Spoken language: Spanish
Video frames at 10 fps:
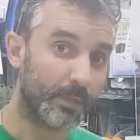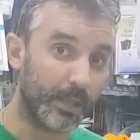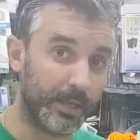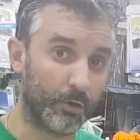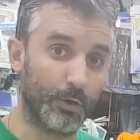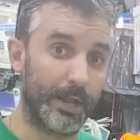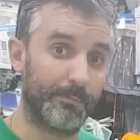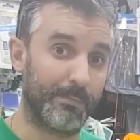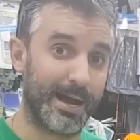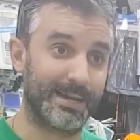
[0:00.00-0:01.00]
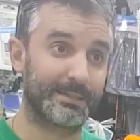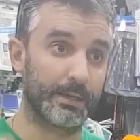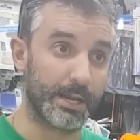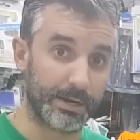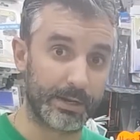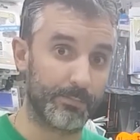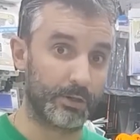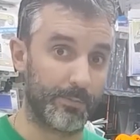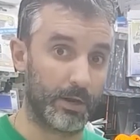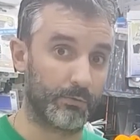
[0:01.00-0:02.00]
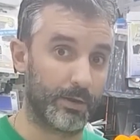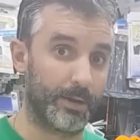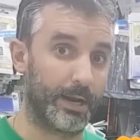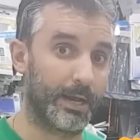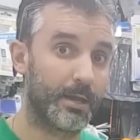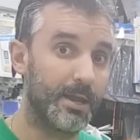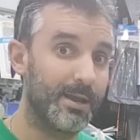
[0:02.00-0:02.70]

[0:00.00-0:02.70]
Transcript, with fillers: y con el más INRI, por llamarlo de una manera,